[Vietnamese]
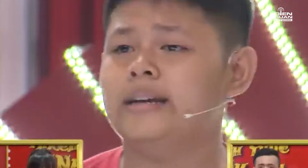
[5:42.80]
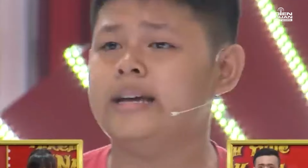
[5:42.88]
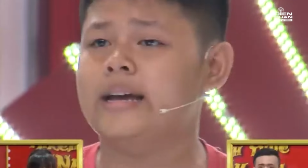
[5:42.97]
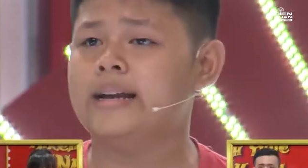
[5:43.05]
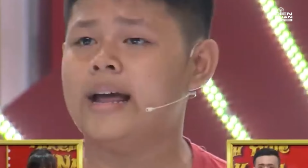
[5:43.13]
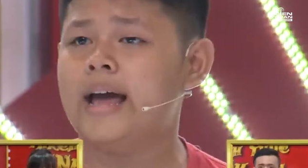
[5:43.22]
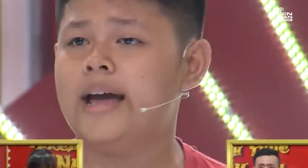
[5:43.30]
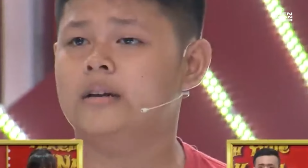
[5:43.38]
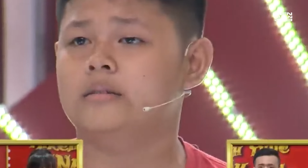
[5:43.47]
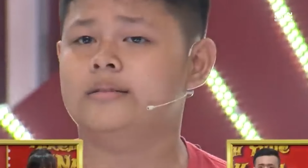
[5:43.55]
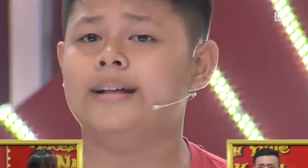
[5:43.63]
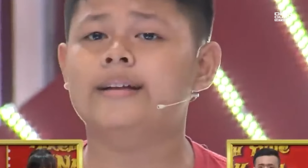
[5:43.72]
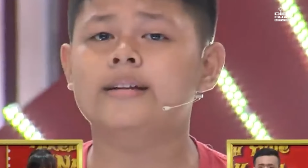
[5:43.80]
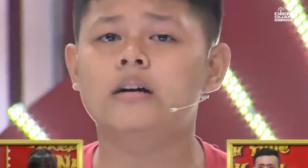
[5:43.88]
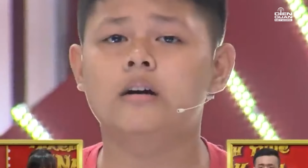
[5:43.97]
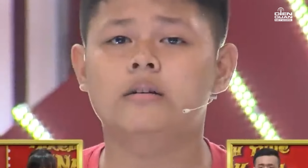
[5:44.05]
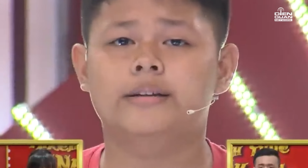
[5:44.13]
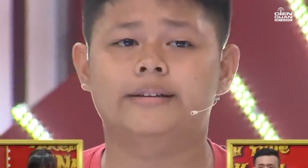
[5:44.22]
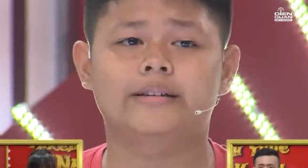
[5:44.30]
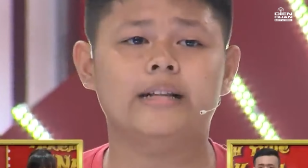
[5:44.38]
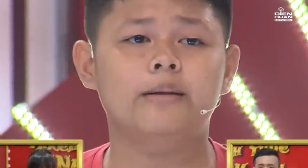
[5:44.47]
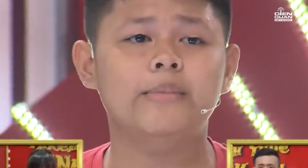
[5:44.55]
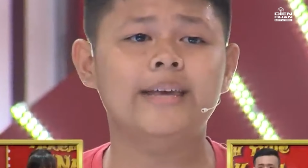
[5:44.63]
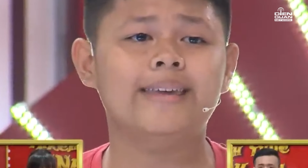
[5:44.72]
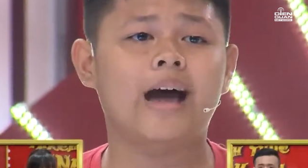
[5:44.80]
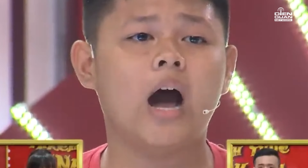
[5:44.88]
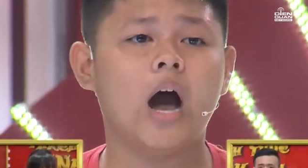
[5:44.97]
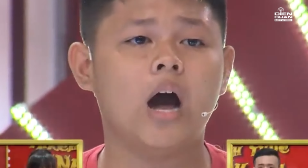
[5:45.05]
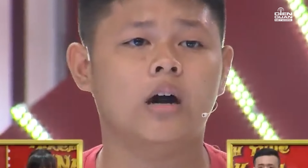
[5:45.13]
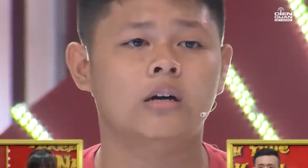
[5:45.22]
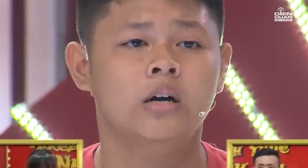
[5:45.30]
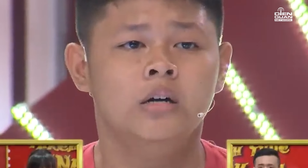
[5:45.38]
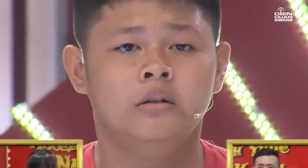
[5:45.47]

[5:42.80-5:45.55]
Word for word: mặt dày nè, người ta thương thì người ta mới cho.